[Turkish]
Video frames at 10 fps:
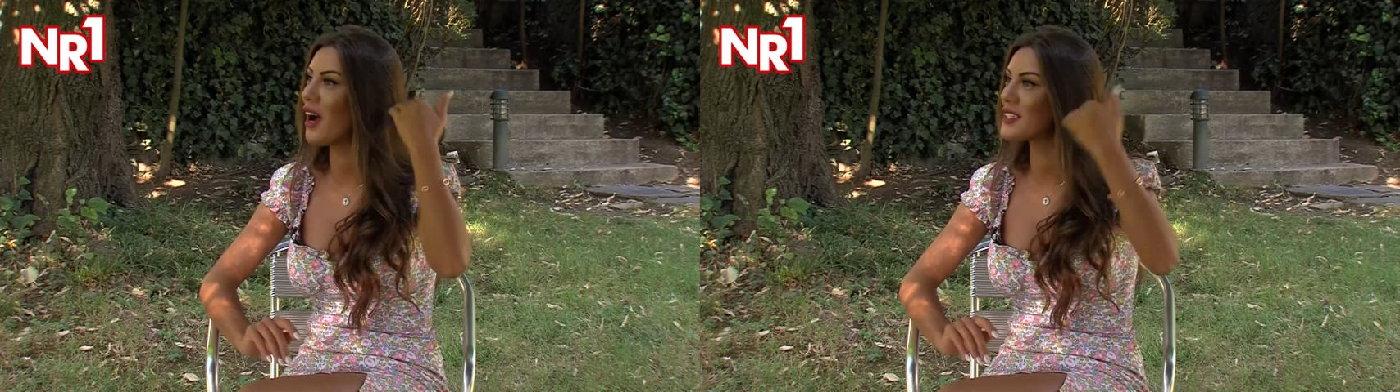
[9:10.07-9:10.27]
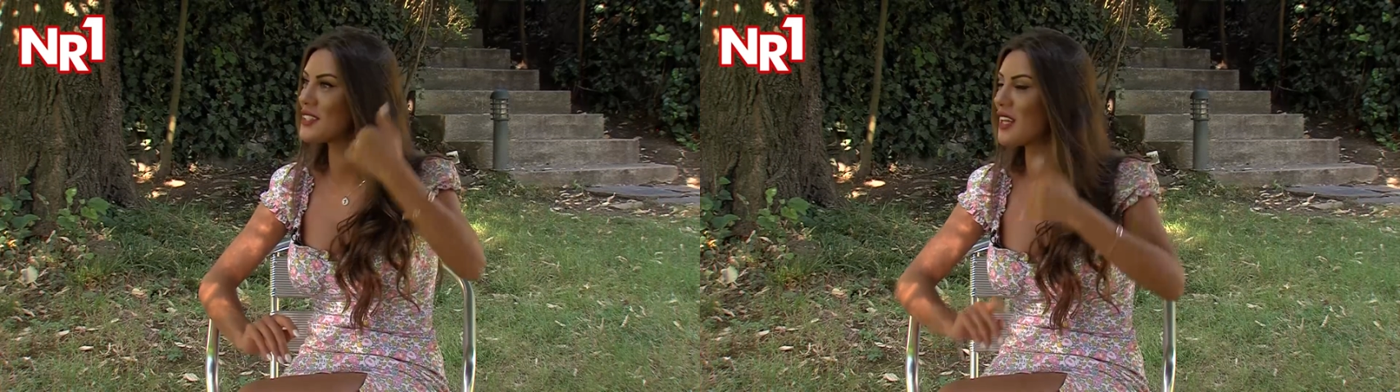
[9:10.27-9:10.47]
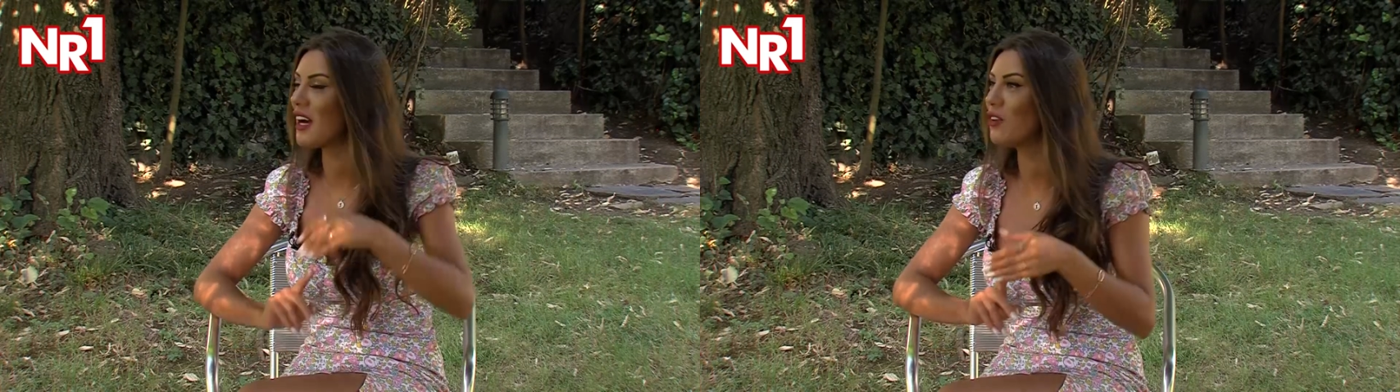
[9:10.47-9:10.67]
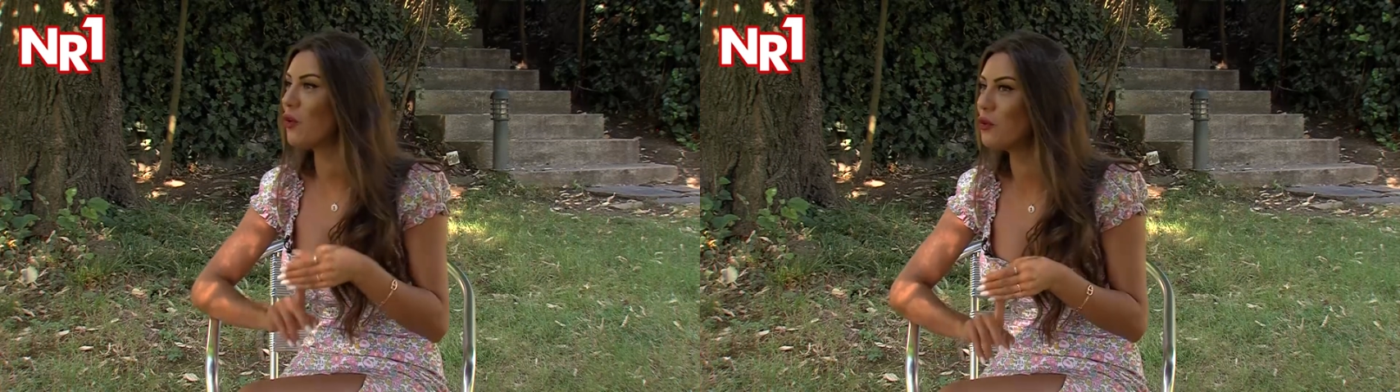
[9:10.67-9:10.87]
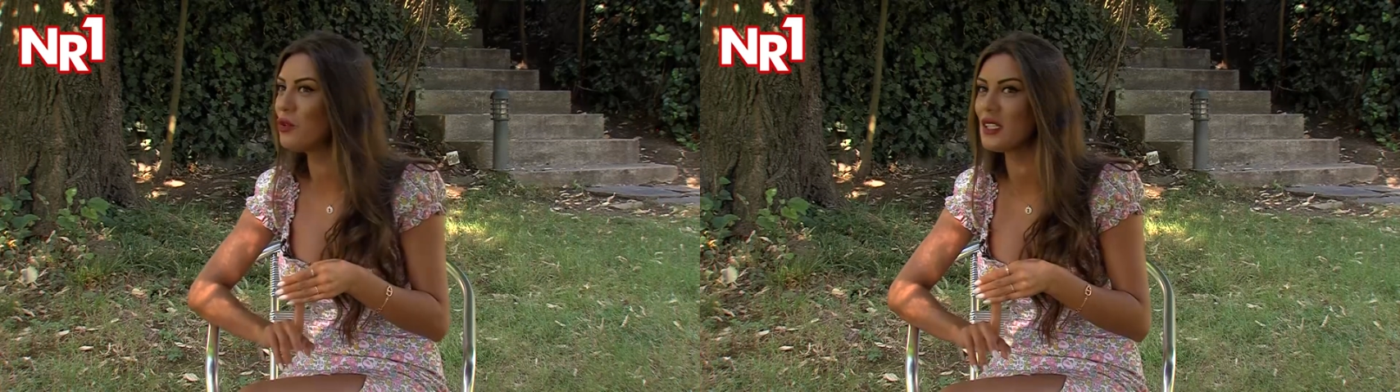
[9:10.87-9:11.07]
aşinalı
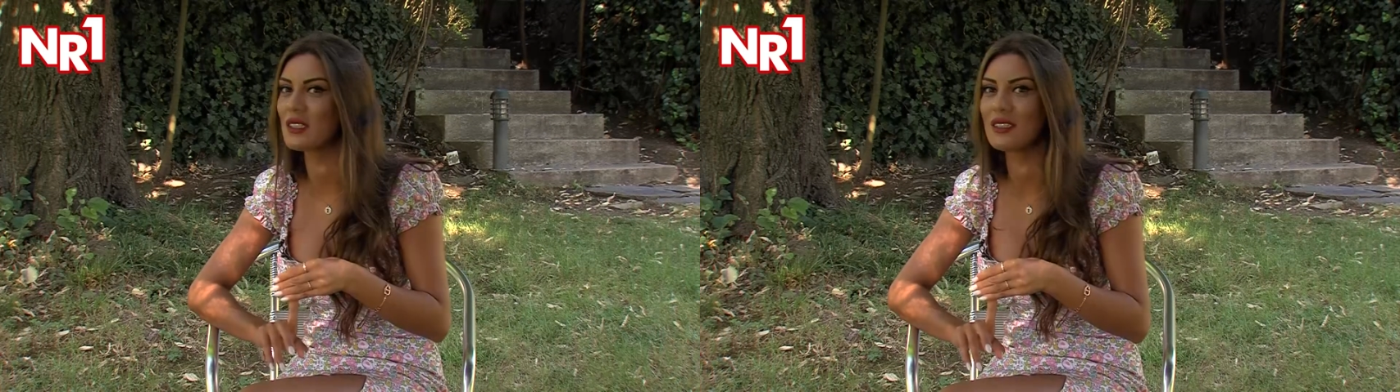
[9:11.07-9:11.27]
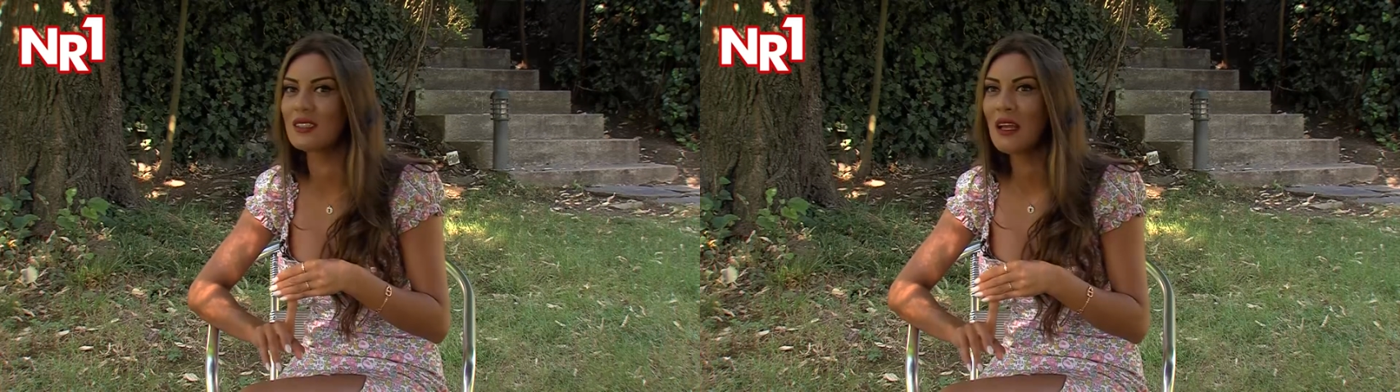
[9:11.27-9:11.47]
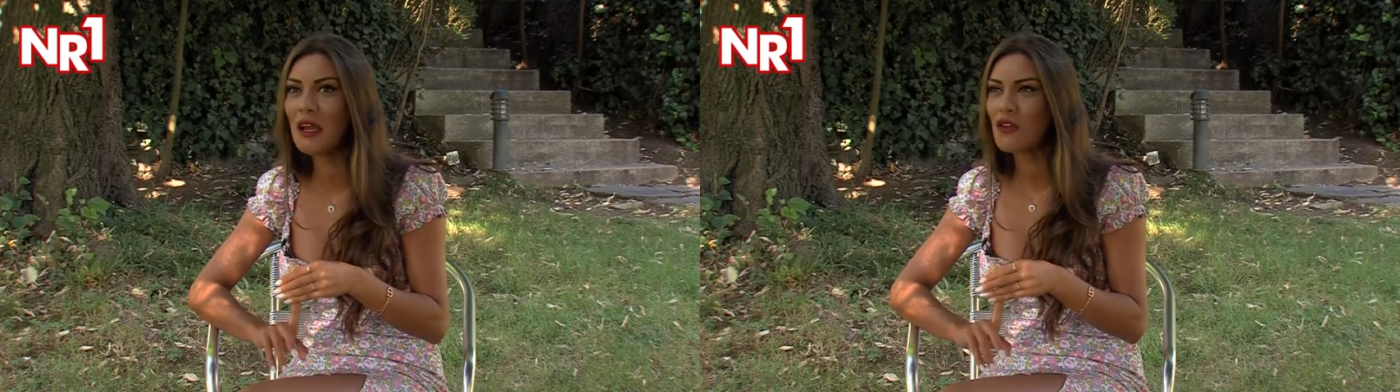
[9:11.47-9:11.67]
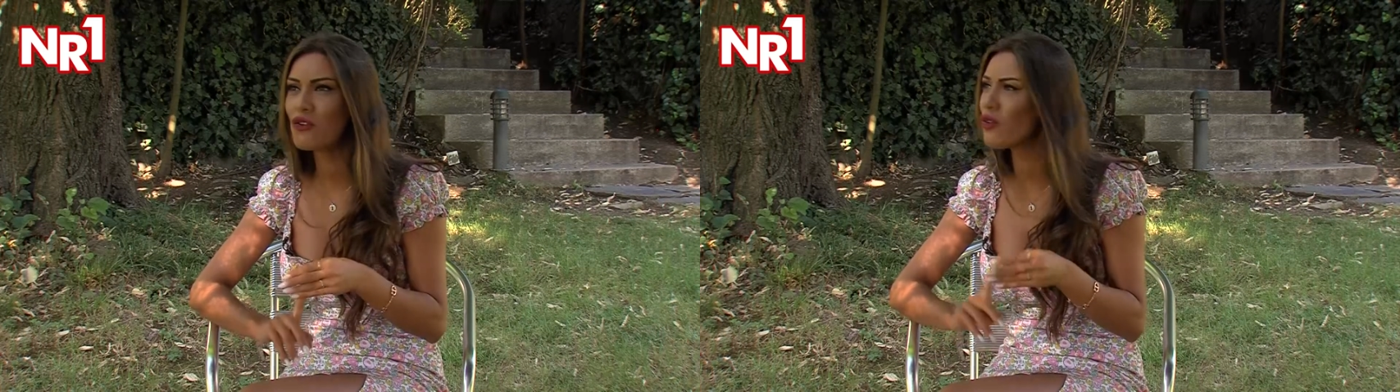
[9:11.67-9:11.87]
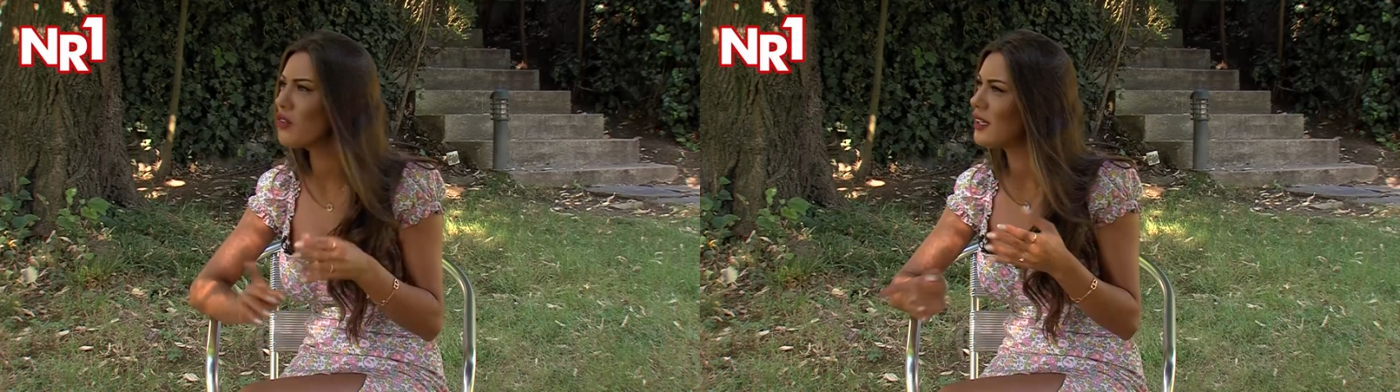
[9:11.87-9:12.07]
olduğu için
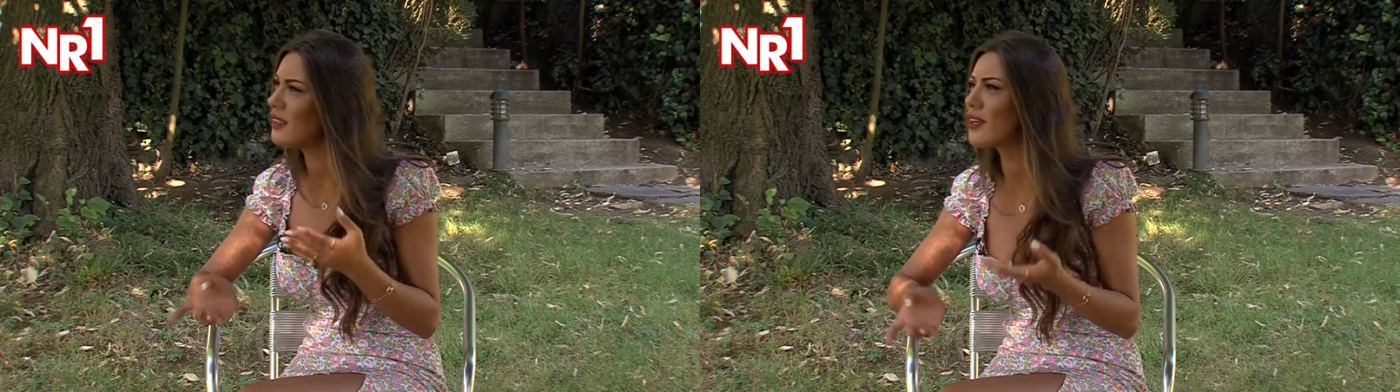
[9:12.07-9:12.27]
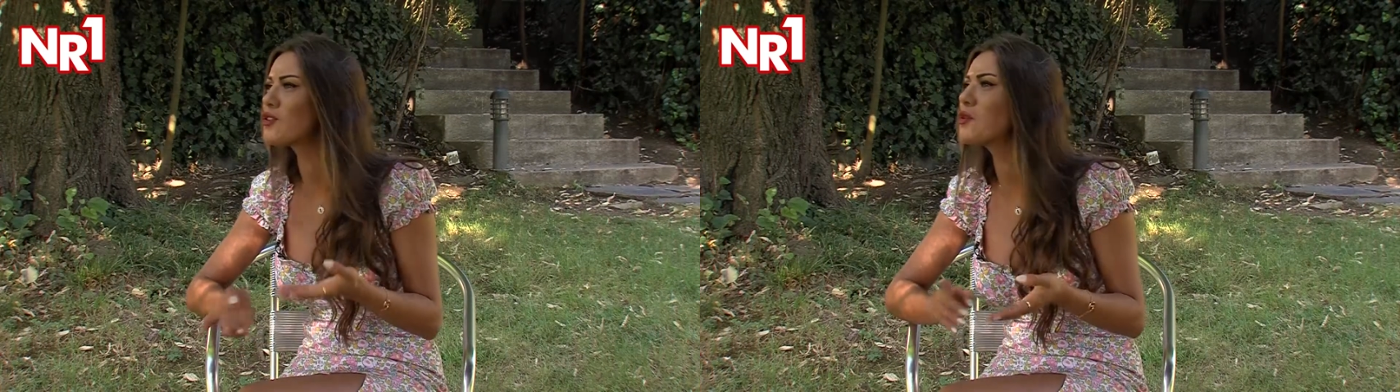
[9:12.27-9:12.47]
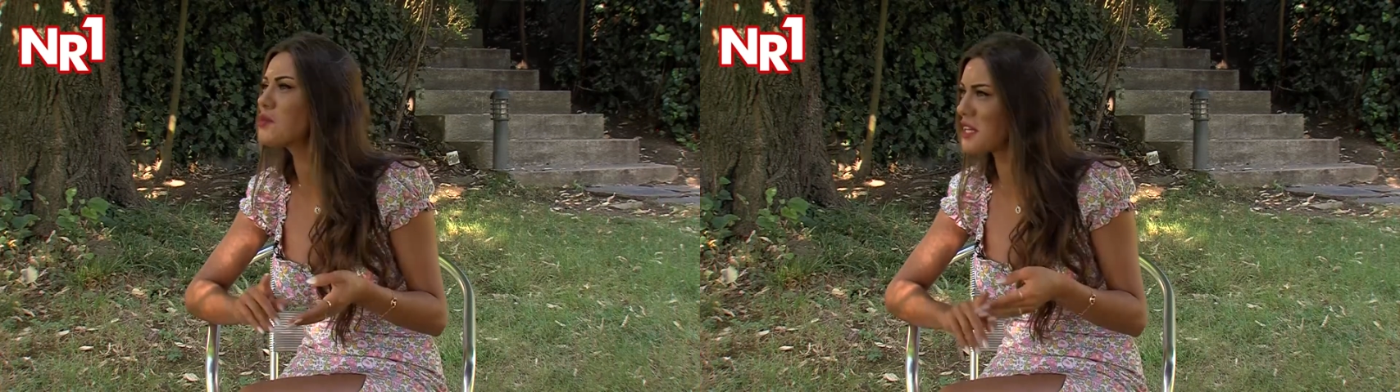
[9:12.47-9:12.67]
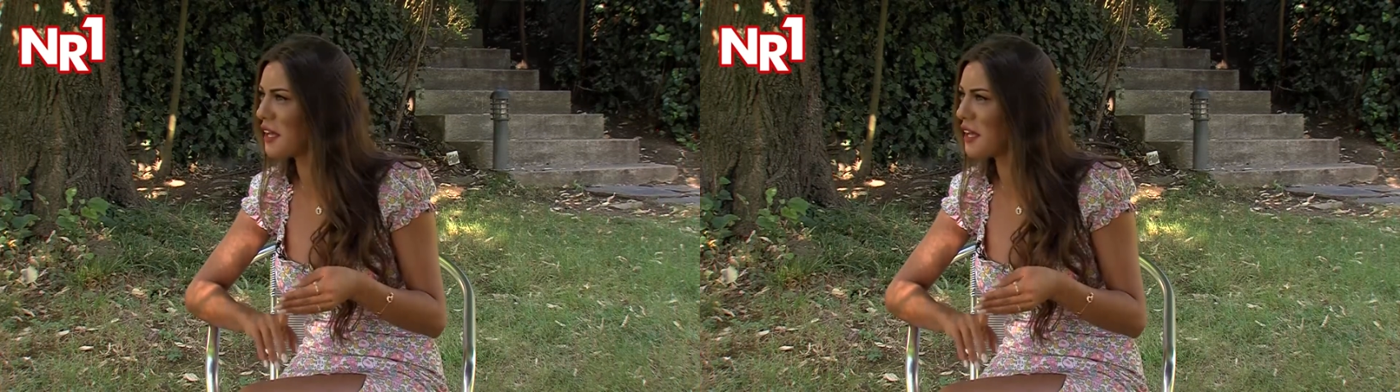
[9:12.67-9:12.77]
sözlerinden çok bir şey